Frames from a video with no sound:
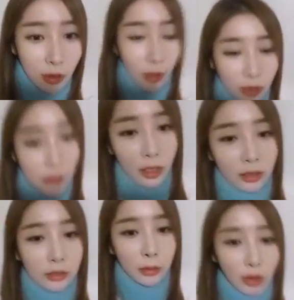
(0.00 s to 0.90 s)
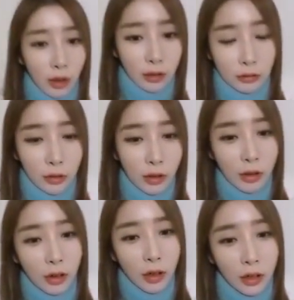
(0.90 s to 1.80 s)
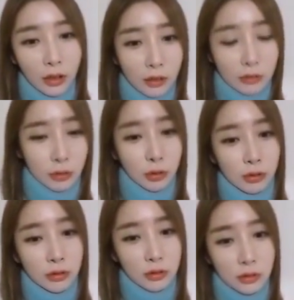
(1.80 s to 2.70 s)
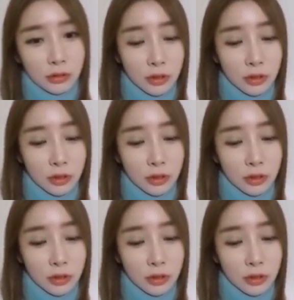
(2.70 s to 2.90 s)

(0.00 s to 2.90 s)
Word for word: 아, 자기소개하라고요? 아, 저는